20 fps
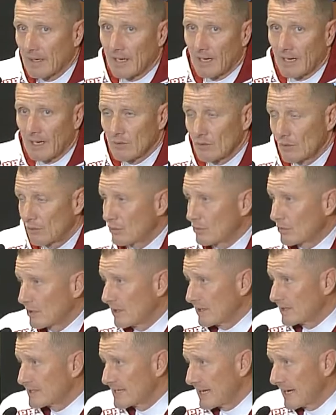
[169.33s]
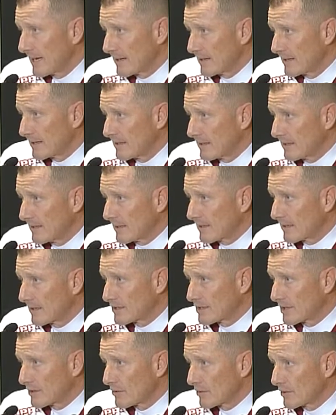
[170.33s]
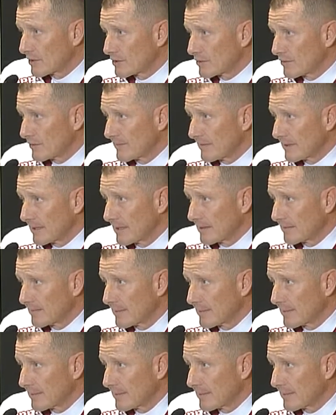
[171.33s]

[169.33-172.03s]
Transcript: ad utilizzarli i calciatori giovani,